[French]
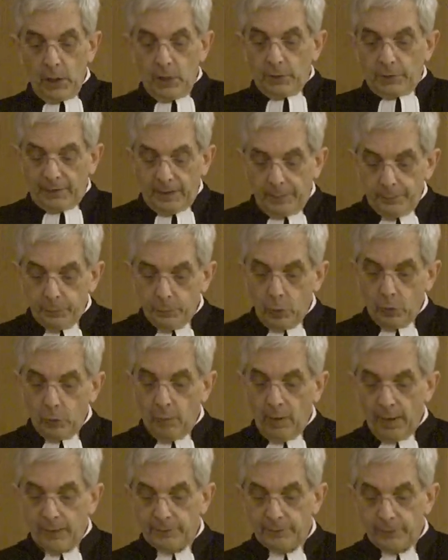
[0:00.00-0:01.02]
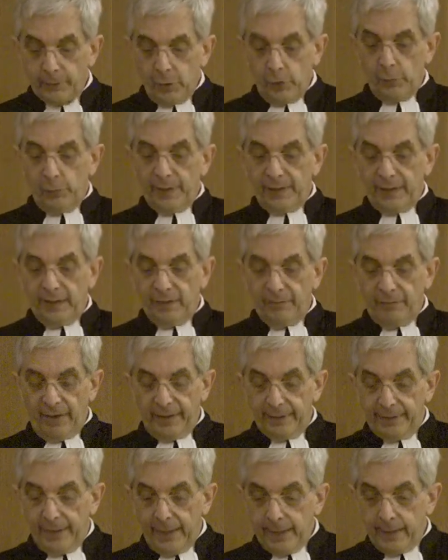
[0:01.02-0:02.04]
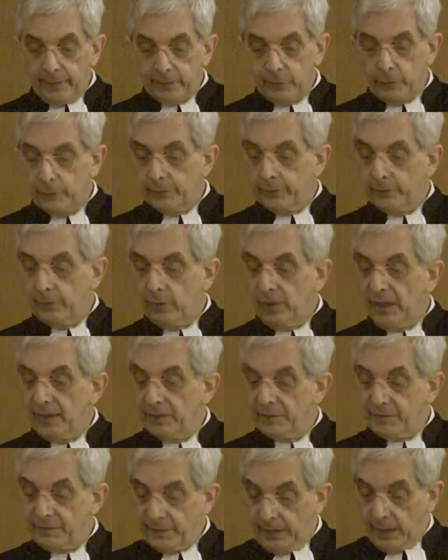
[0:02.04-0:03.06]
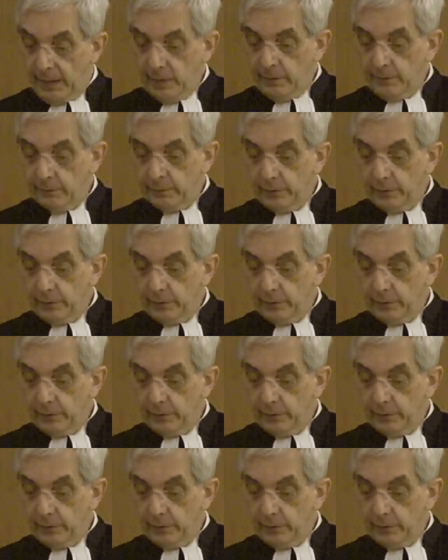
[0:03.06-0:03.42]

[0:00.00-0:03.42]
C'est pourquoi celui qui va naître sera saint